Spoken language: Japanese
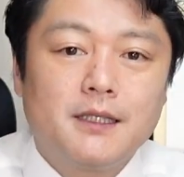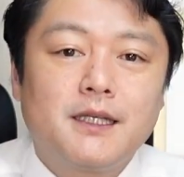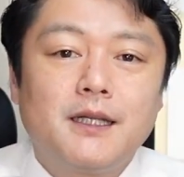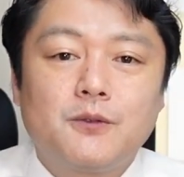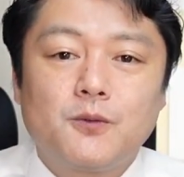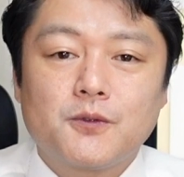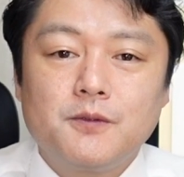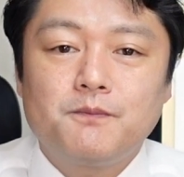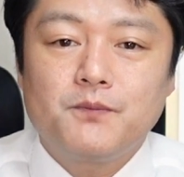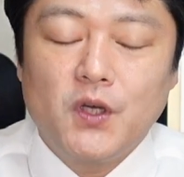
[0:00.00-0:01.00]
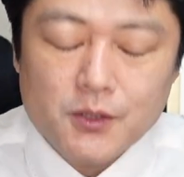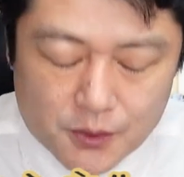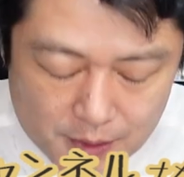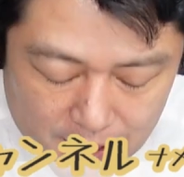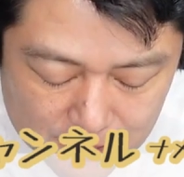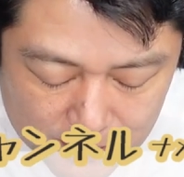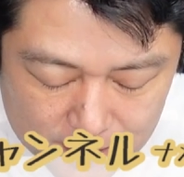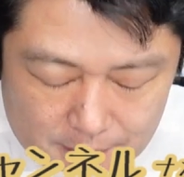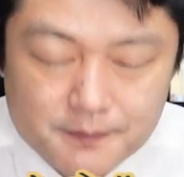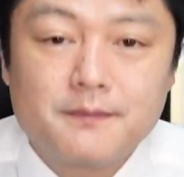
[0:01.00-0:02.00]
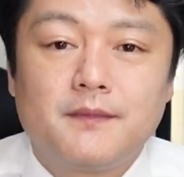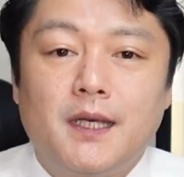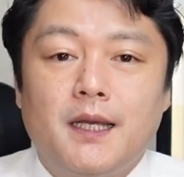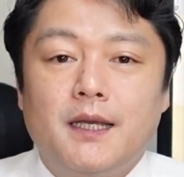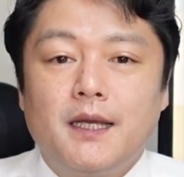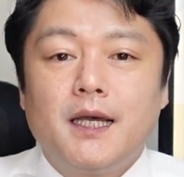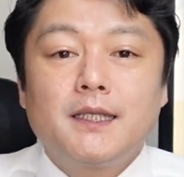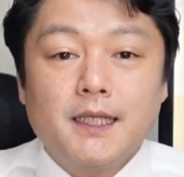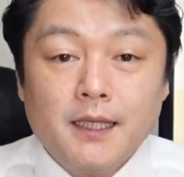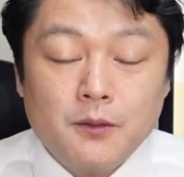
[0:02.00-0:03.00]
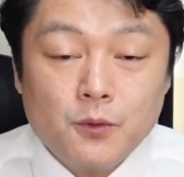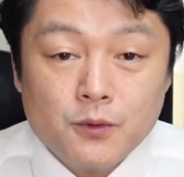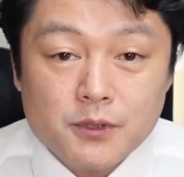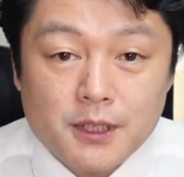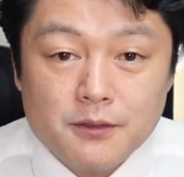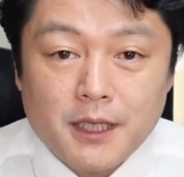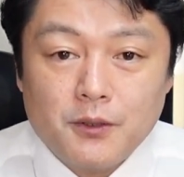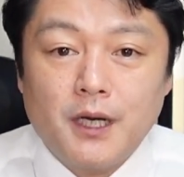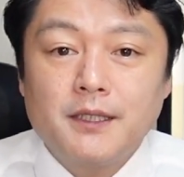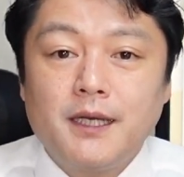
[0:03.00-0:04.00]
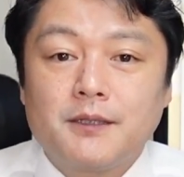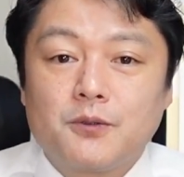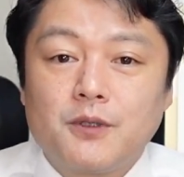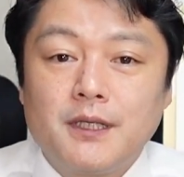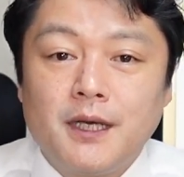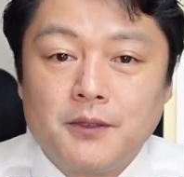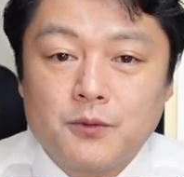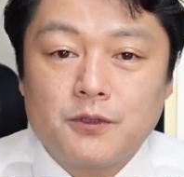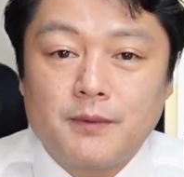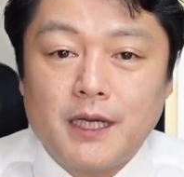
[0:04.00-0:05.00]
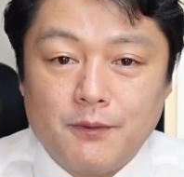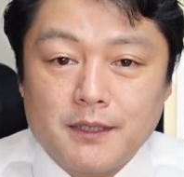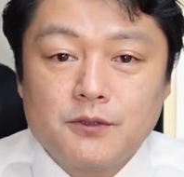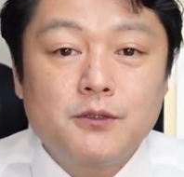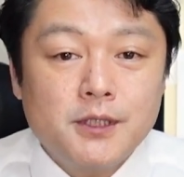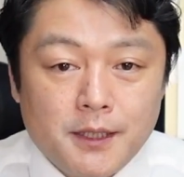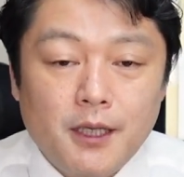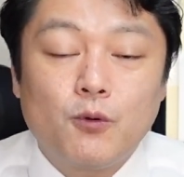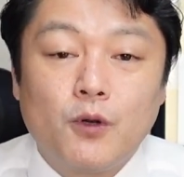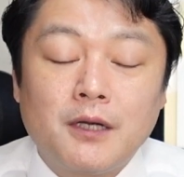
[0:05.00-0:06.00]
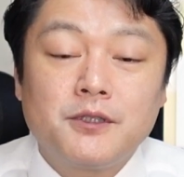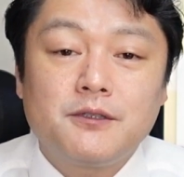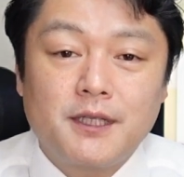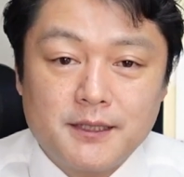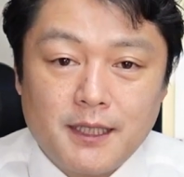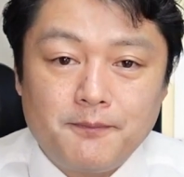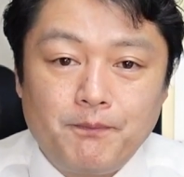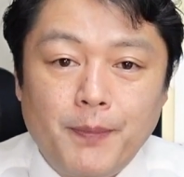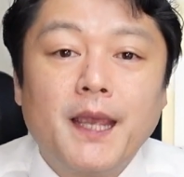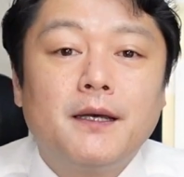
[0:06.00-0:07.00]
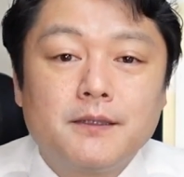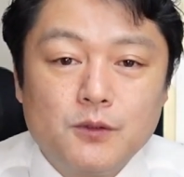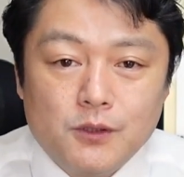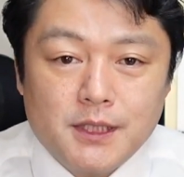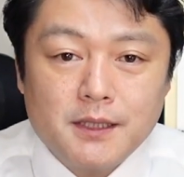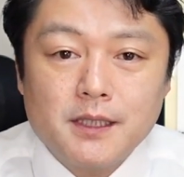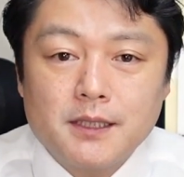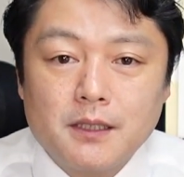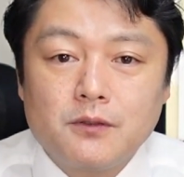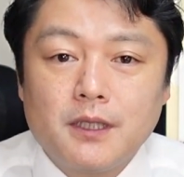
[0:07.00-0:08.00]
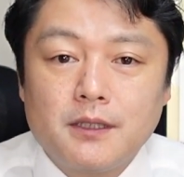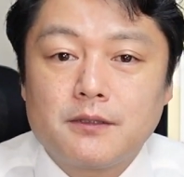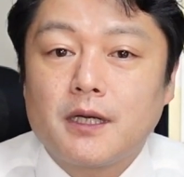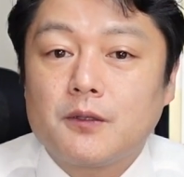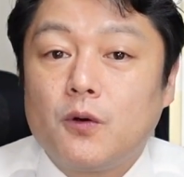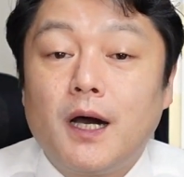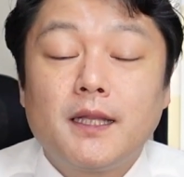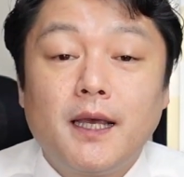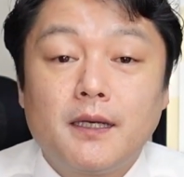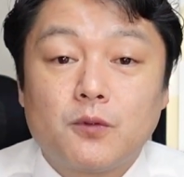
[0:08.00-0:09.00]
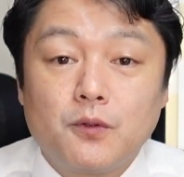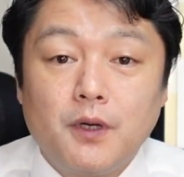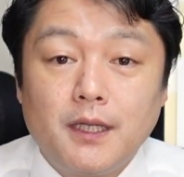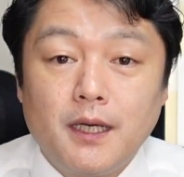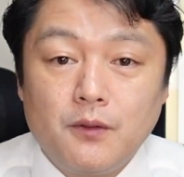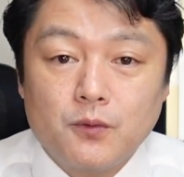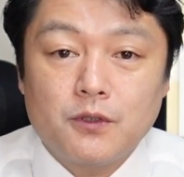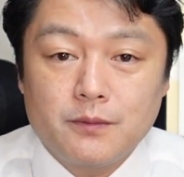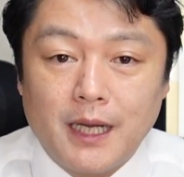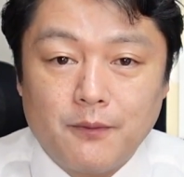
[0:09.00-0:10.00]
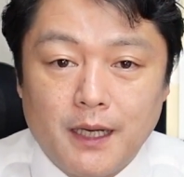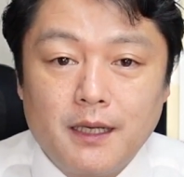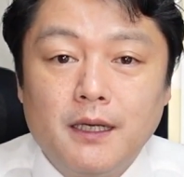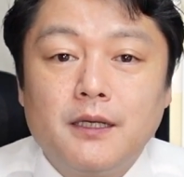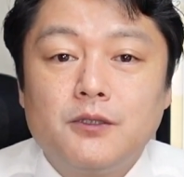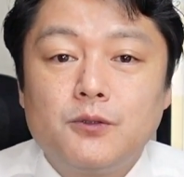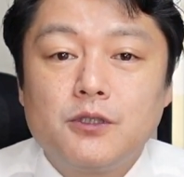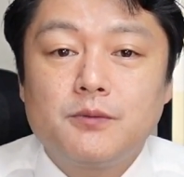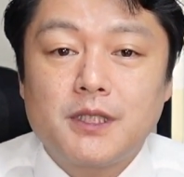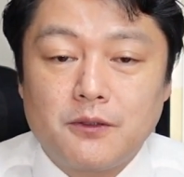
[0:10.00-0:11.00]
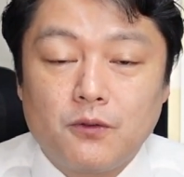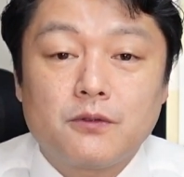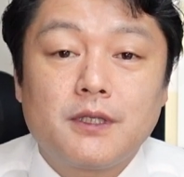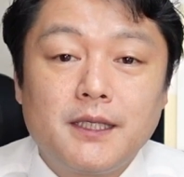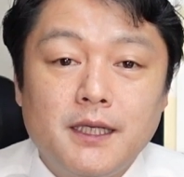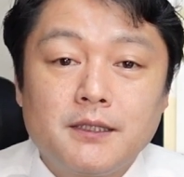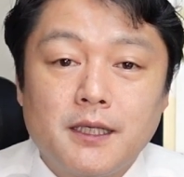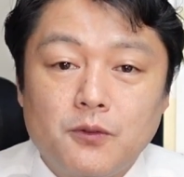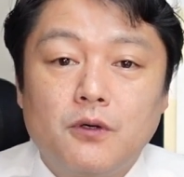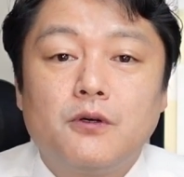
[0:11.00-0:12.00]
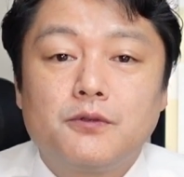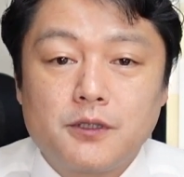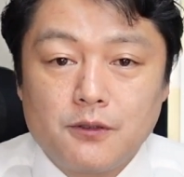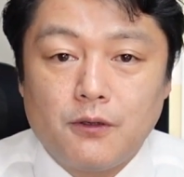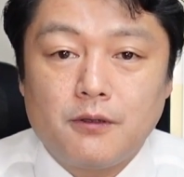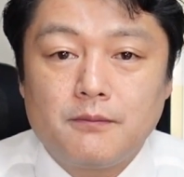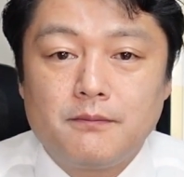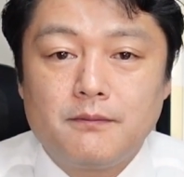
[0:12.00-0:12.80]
チャンネル登録よろしくお願いしますチャンネル登録してるんだけど案内が届かないよという場合は通知設定をご確認ください通知設定ちゃんとなってるんだけど案内が届かないよという場合は YouTube さんの何がしかの不都合